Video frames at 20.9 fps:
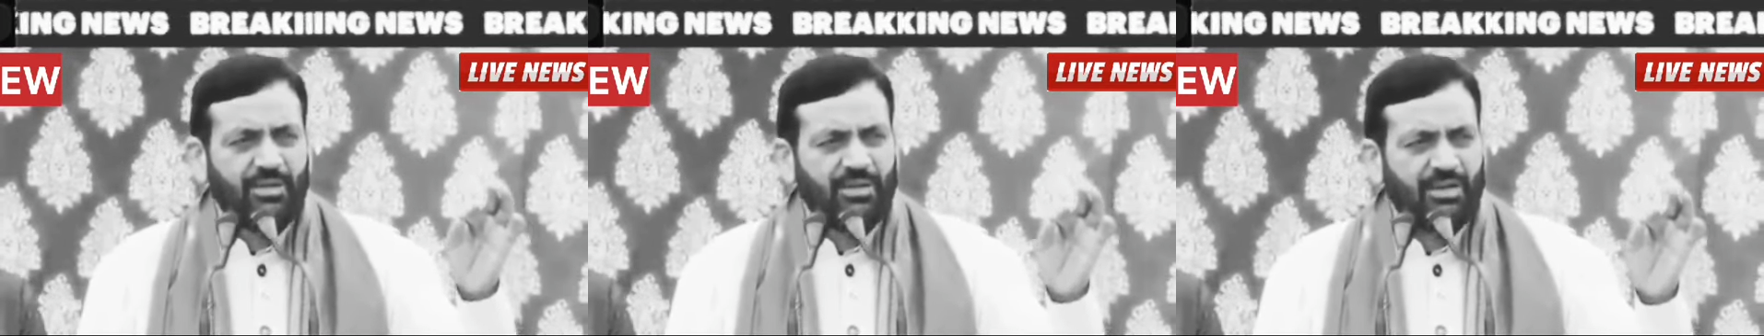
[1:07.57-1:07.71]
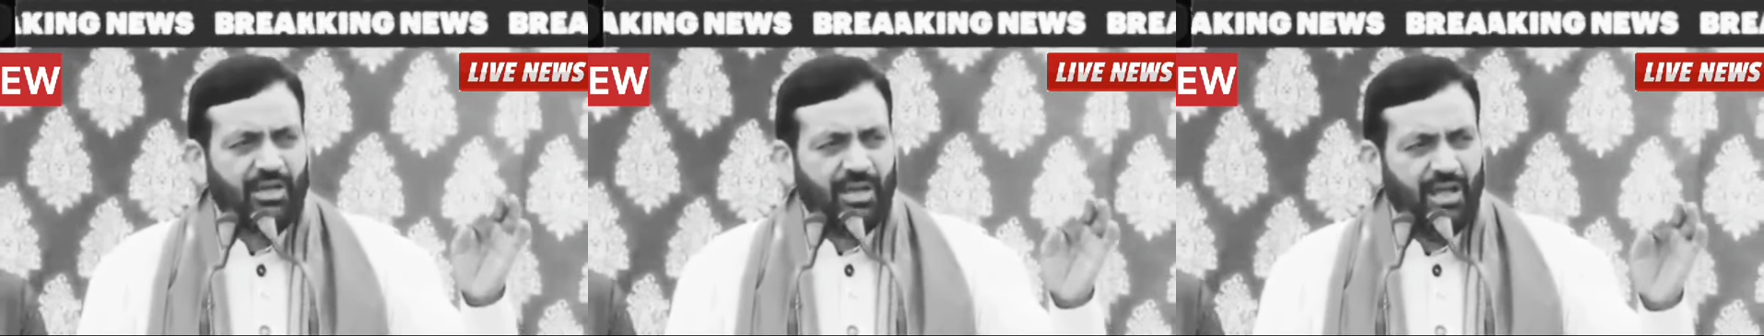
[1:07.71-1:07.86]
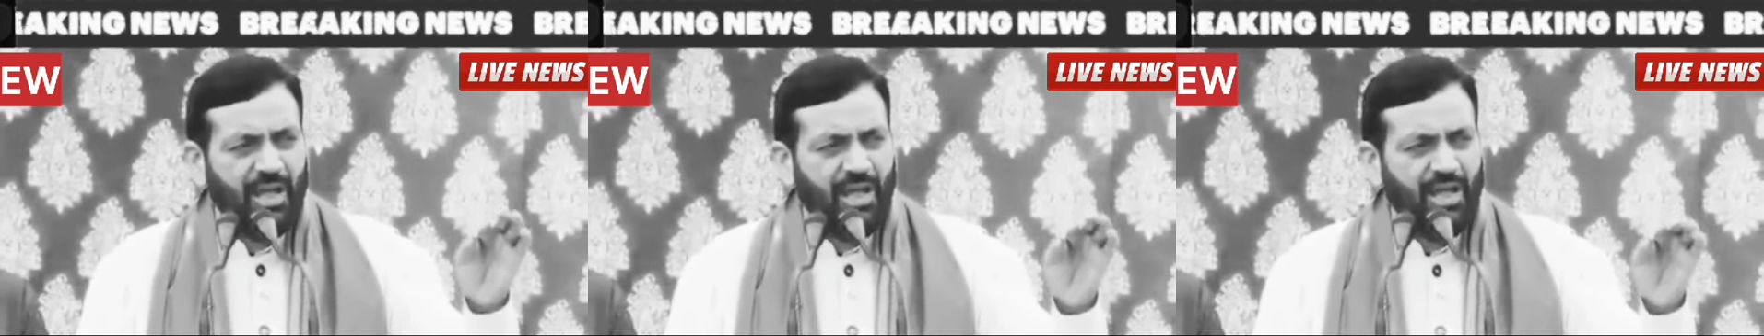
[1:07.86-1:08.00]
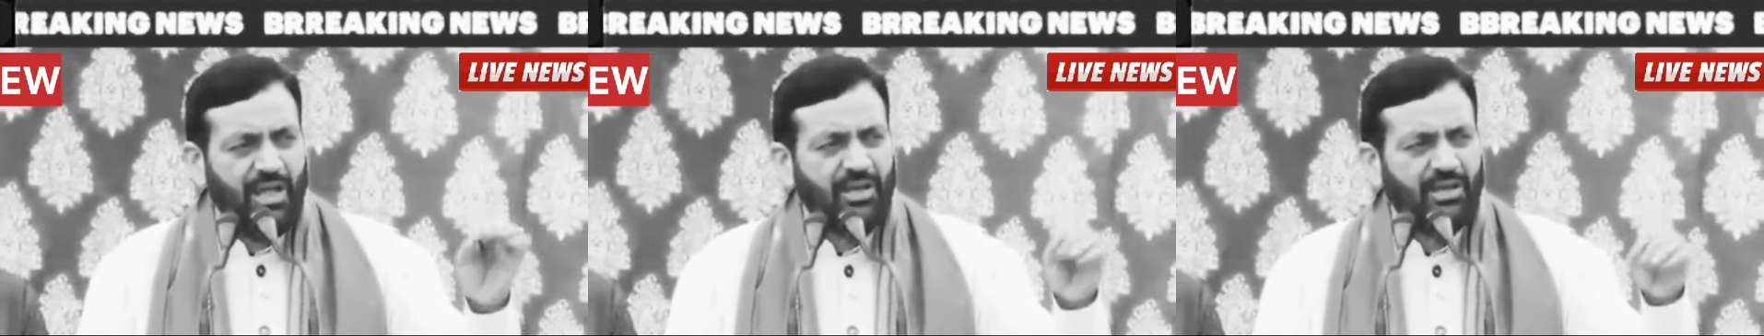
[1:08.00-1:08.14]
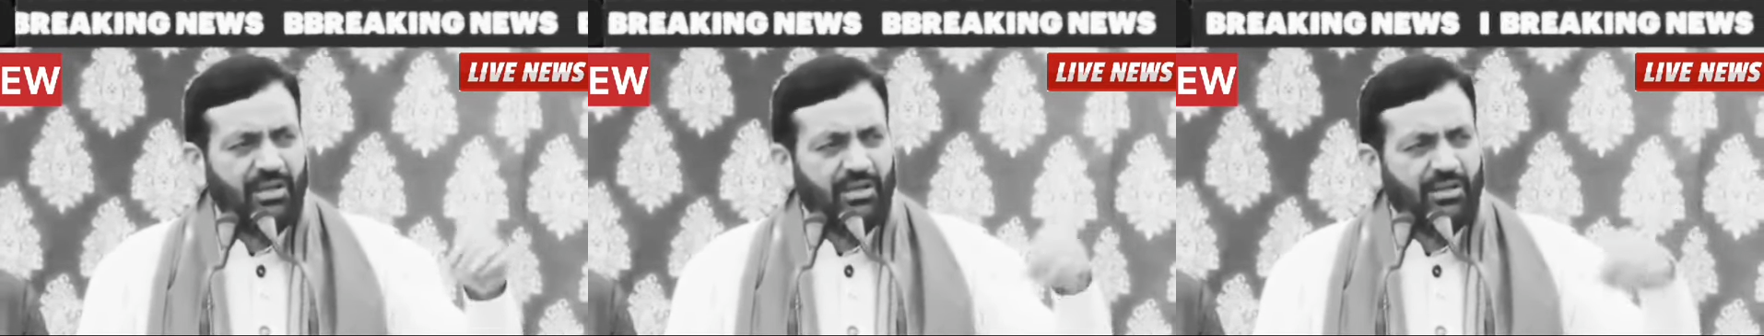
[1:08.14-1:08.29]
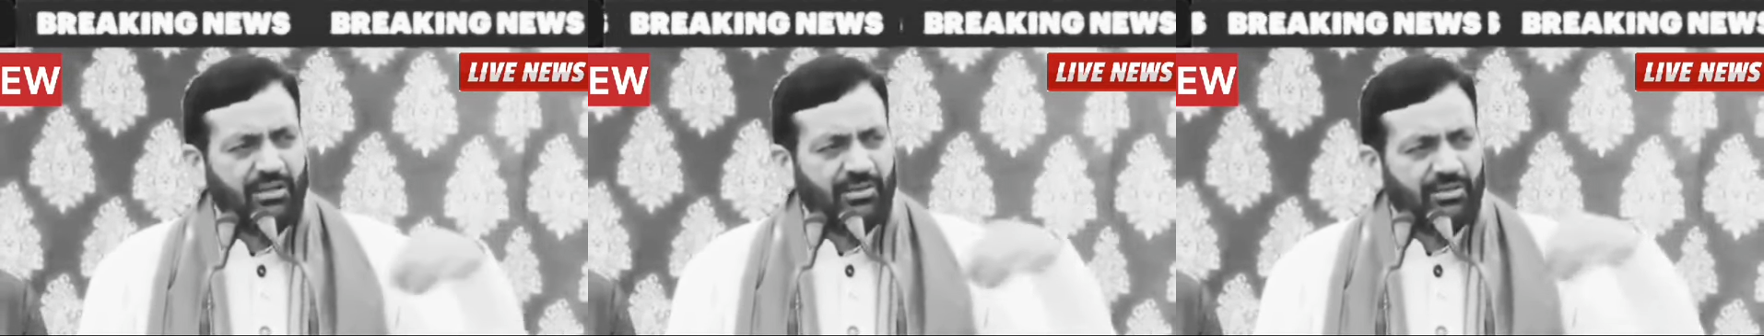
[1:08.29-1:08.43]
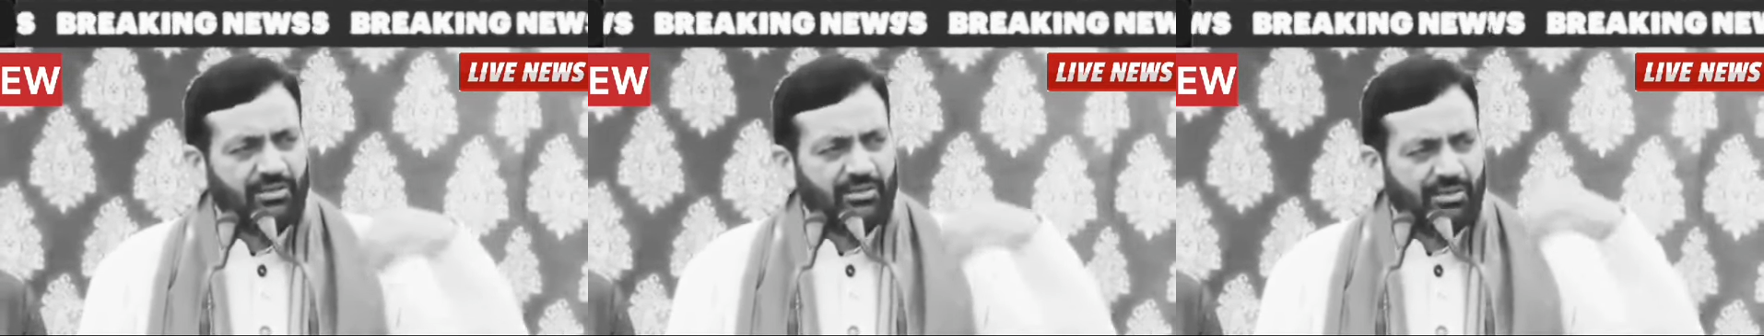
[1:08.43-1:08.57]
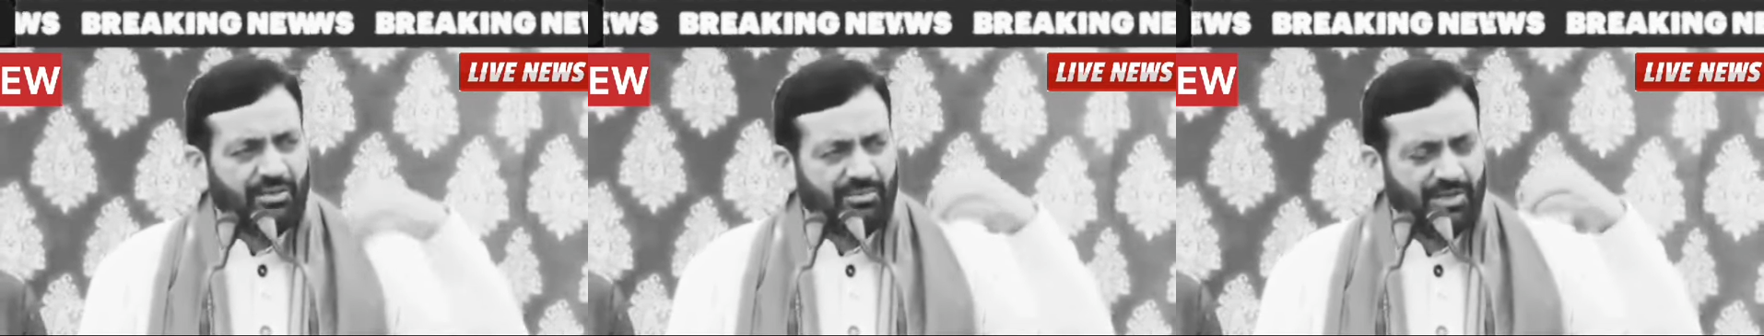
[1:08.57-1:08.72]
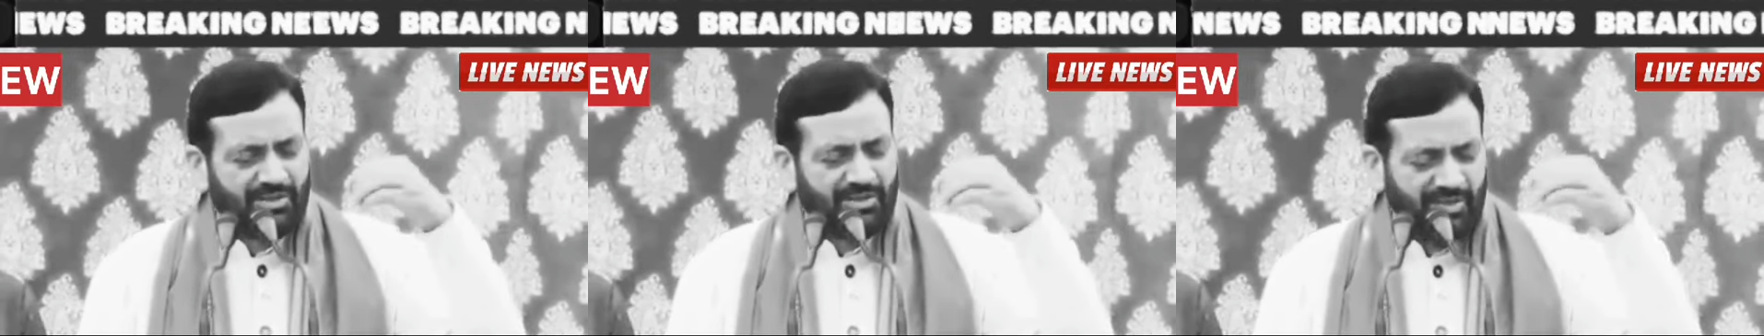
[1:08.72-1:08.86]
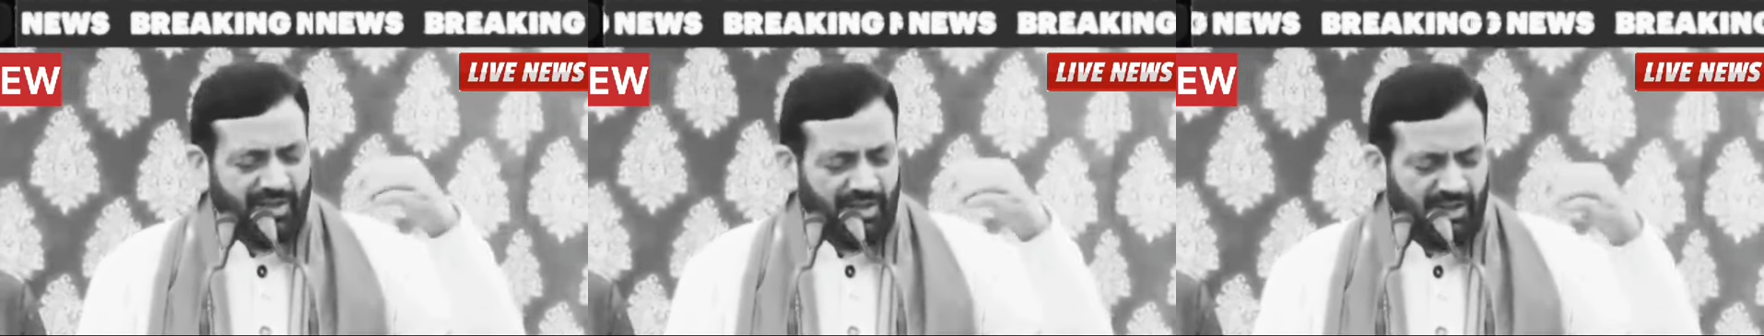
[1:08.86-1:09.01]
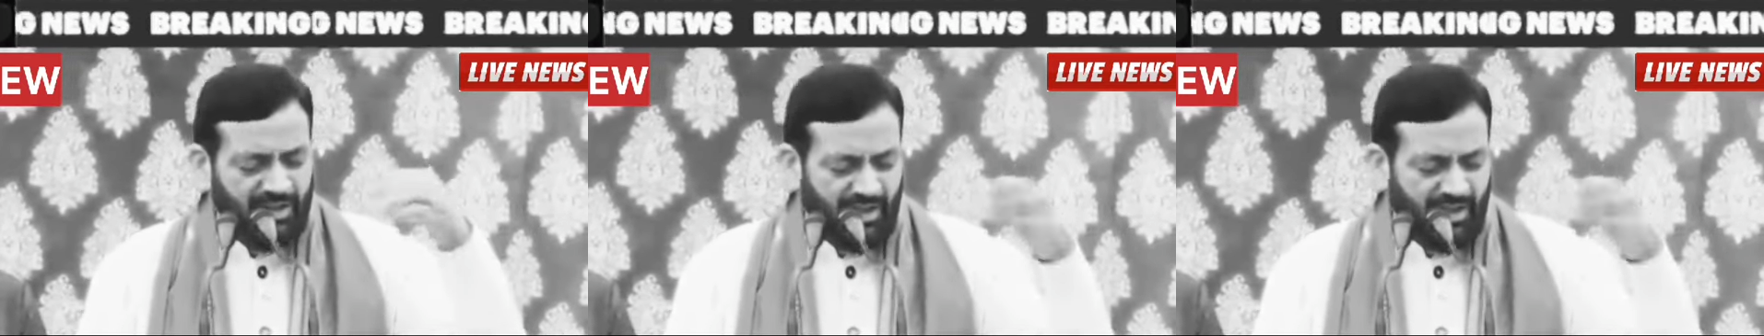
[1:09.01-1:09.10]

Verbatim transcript: ये समस्या